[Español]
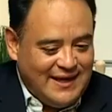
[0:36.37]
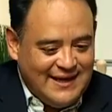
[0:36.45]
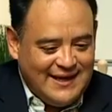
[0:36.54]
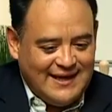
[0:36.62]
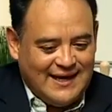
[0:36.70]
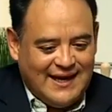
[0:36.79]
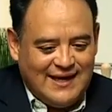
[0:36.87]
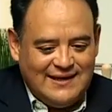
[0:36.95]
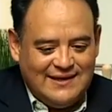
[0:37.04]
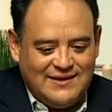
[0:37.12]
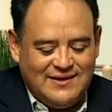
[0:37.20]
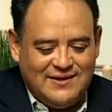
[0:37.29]
en
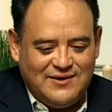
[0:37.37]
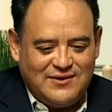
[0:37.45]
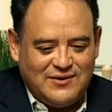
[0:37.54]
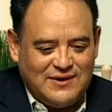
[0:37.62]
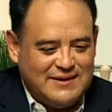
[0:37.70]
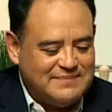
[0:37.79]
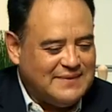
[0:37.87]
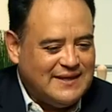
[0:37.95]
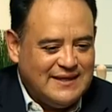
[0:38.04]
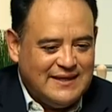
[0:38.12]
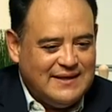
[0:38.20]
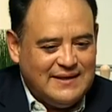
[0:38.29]
general, y, yo creo que
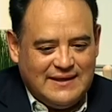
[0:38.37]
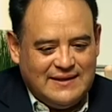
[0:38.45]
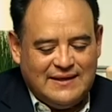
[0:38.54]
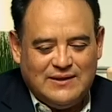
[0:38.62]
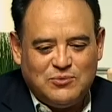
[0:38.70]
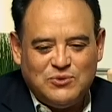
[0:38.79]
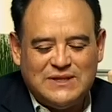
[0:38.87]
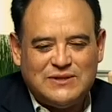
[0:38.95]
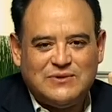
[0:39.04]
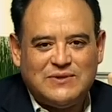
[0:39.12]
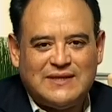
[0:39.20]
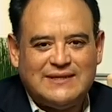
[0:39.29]
en,
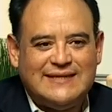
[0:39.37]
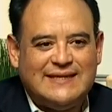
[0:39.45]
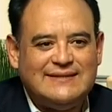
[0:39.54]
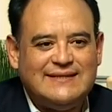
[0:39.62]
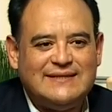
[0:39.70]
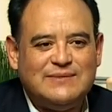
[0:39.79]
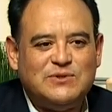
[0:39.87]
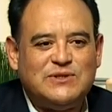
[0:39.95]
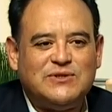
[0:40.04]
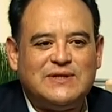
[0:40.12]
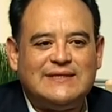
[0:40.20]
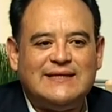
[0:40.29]
muchas otras ciencias, en
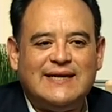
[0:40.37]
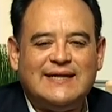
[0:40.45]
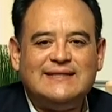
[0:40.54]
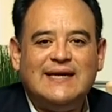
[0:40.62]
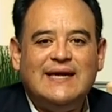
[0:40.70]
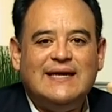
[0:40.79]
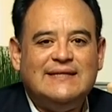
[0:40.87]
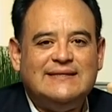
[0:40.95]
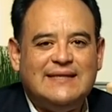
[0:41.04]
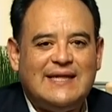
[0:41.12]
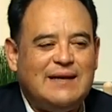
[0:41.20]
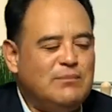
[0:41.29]
muchas otras áreas,
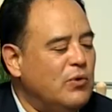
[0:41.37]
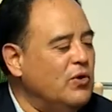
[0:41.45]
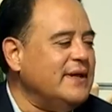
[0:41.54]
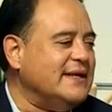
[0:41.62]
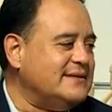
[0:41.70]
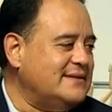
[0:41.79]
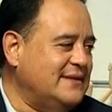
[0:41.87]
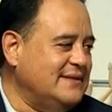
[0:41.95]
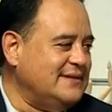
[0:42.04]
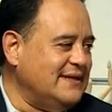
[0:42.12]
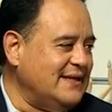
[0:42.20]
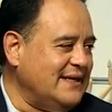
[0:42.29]
se dan modas,
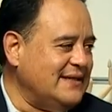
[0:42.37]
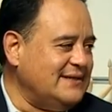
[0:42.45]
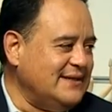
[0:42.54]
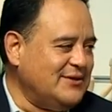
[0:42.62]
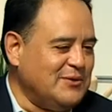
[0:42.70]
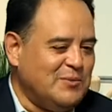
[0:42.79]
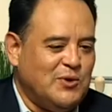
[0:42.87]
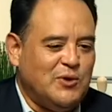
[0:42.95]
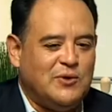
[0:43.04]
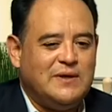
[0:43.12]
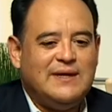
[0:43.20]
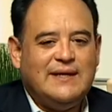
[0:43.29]
se dan así
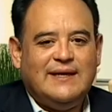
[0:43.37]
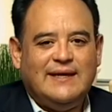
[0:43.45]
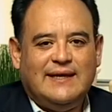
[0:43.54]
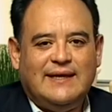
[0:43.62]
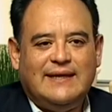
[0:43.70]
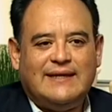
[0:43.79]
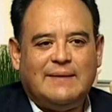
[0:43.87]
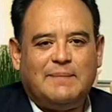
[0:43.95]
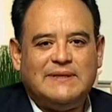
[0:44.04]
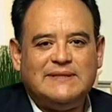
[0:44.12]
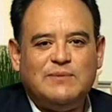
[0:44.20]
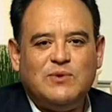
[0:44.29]
como eh,
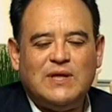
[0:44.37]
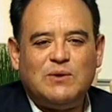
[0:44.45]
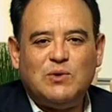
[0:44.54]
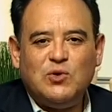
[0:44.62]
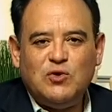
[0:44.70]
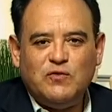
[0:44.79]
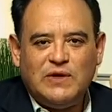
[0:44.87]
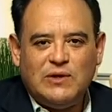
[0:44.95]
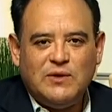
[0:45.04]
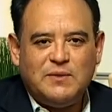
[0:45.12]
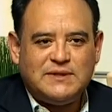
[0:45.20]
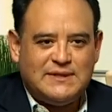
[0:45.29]
etapas de moda. Cuando yo fui a
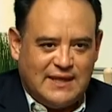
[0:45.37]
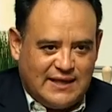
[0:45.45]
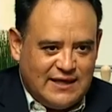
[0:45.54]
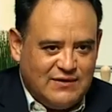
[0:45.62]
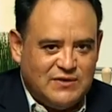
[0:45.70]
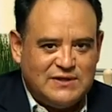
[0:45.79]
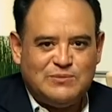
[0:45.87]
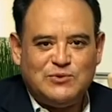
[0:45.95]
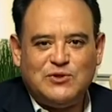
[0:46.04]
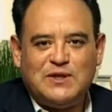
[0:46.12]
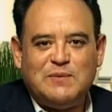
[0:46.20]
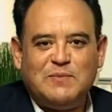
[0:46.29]
la universidad, que ya fue hace
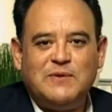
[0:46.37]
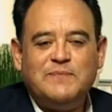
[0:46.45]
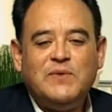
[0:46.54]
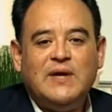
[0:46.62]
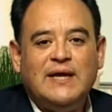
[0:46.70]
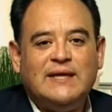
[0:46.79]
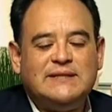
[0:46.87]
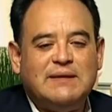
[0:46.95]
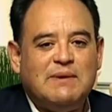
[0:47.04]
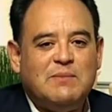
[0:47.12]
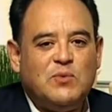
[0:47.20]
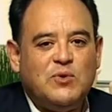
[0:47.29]
mucho tiempo,
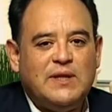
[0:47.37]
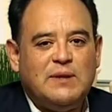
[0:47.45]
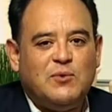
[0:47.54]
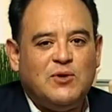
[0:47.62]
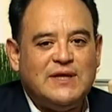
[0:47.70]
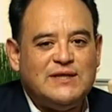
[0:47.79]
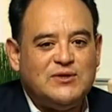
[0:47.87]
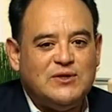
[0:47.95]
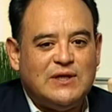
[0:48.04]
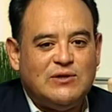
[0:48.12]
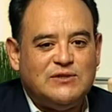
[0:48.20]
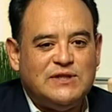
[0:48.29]
estaba muy de moda esto
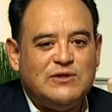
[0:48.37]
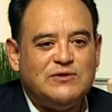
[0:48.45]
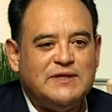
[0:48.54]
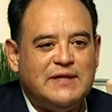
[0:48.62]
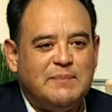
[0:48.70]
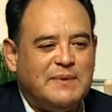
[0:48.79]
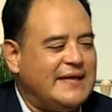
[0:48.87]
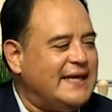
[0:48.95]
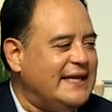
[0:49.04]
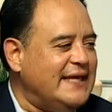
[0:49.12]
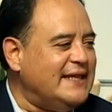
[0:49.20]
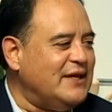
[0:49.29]
de los niños
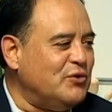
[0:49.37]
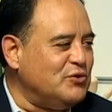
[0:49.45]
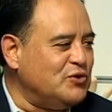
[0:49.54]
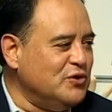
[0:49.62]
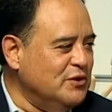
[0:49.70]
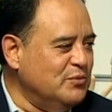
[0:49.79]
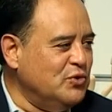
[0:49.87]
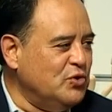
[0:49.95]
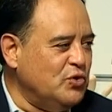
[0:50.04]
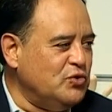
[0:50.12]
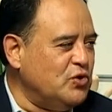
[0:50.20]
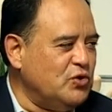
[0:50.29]
hiperkinéticos. Todo
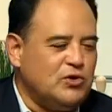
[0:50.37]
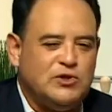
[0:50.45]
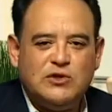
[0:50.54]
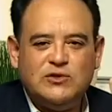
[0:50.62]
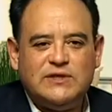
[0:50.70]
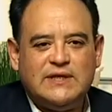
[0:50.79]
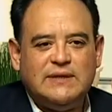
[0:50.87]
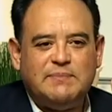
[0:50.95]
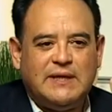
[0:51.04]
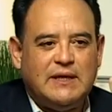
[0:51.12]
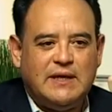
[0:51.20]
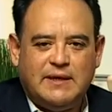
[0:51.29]
mundo, todos los niños eran,
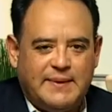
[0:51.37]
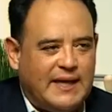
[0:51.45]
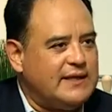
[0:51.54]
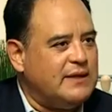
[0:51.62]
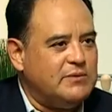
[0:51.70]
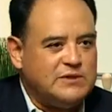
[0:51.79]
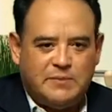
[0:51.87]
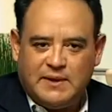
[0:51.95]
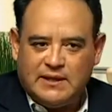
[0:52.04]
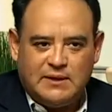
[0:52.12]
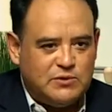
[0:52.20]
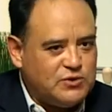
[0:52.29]
hiperactivos,
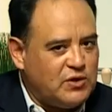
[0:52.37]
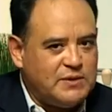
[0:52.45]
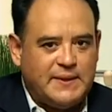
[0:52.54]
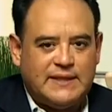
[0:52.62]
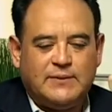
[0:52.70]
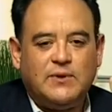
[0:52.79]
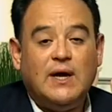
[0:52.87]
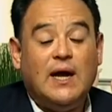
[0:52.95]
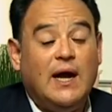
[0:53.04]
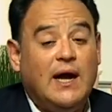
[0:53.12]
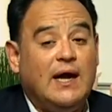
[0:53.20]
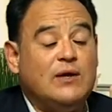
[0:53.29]
hiperactivos, todo todos hiperactivos.
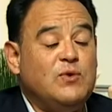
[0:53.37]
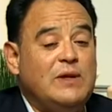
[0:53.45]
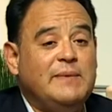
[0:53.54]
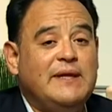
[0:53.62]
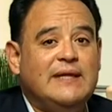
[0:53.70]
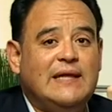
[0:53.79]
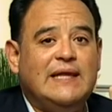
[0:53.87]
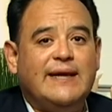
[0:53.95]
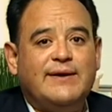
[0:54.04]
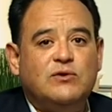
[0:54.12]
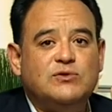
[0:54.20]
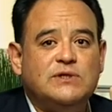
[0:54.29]
Actualmente el
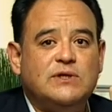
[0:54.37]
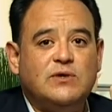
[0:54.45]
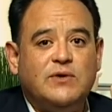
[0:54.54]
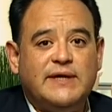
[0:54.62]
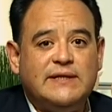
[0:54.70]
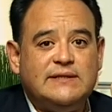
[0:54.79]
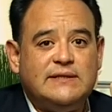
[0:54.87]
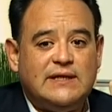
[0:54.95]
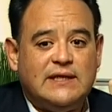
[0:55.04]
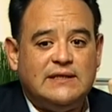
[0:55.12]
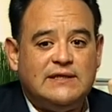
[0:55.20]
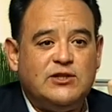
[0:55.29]
diagnóstico es
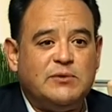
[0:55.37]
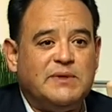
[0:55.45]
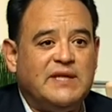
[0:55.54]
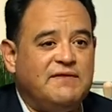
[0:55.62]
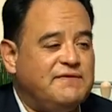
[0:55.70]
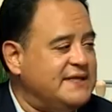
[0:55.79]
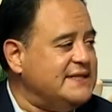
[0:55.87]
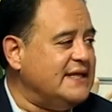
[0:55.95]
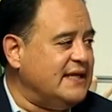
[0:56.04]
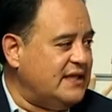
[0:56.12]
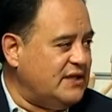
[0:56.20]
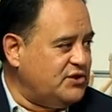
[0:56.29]
el síndrome de
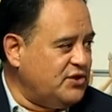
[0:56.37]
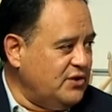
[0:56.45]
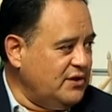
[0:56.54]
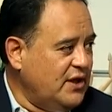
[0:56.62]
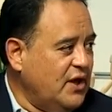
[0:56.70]
deficiencia de atención,